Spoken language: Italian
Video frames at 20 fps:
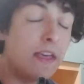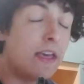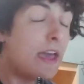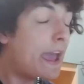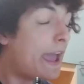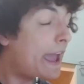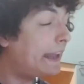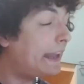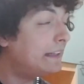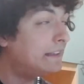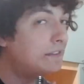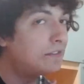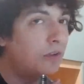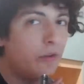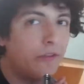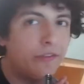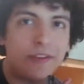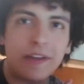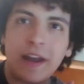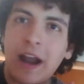e non
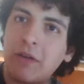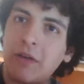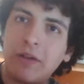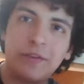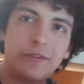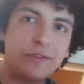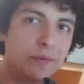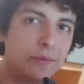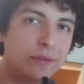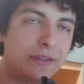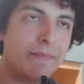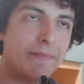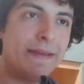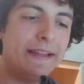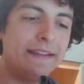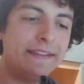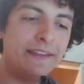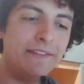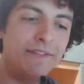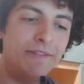saranno
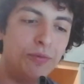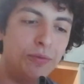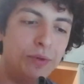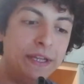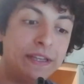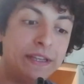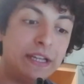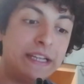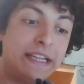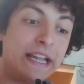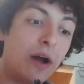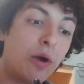assolutamente influite da